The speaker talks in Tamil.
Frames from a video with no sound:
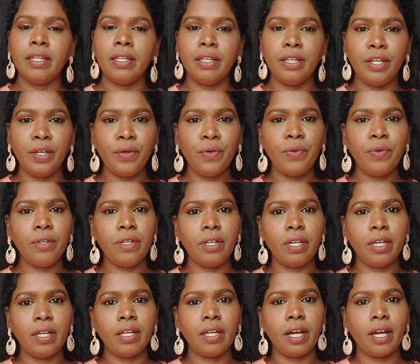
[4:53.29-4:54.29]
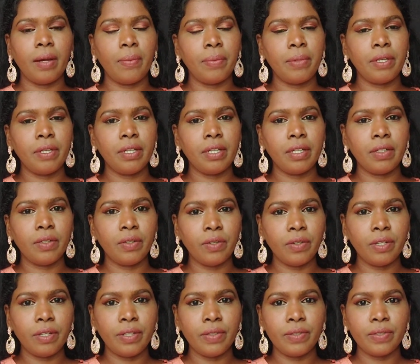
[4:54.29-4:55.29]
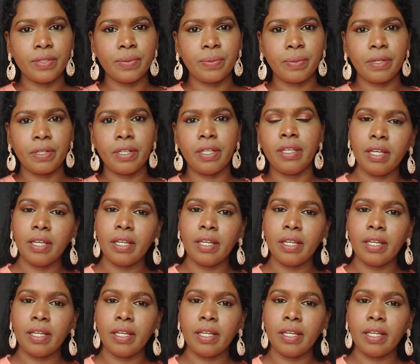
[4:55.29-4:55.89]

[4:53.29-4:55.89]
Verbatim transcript: நியூ டென் அப்படின்ற கோடை யூஸ் பண்ணி